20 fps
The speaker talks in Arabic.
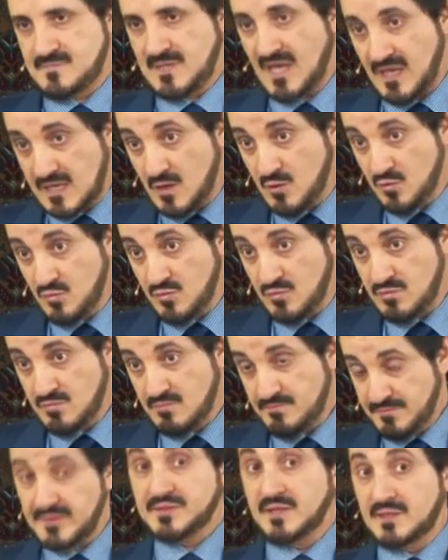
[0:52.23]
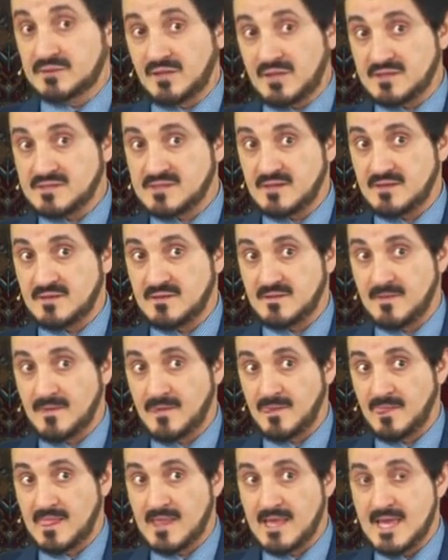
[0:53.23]
تخيلوا برتراند راسل
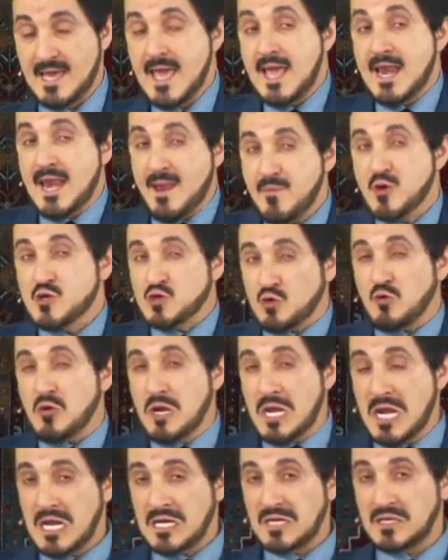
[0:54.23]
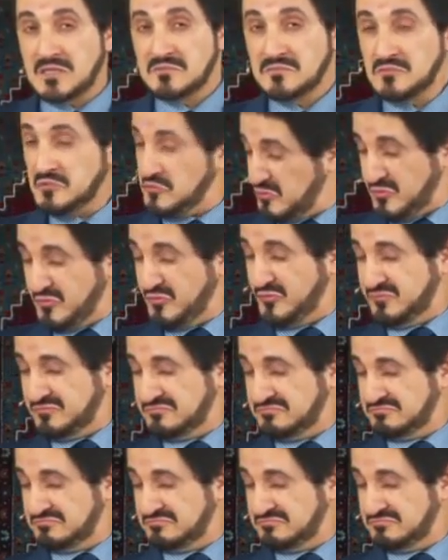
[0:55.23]
لما يجي يقول لك شوف